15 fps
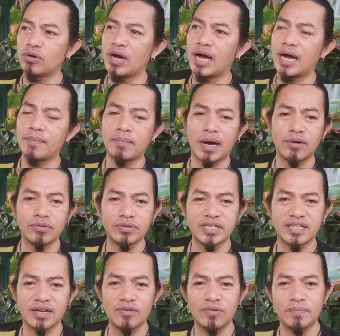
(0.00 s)
o uh, ah,
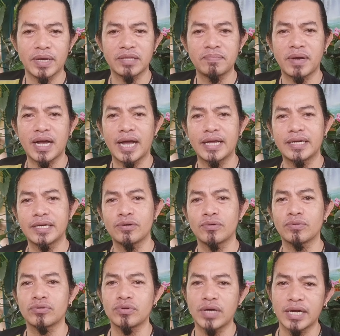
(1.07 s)
mahuni sa gubat, pagka hindi ko
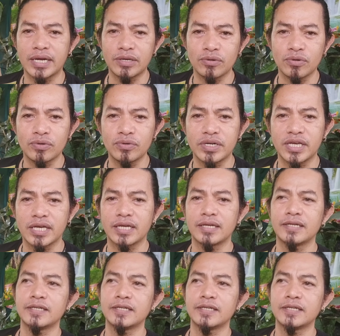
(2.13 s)
kusunada yung huni,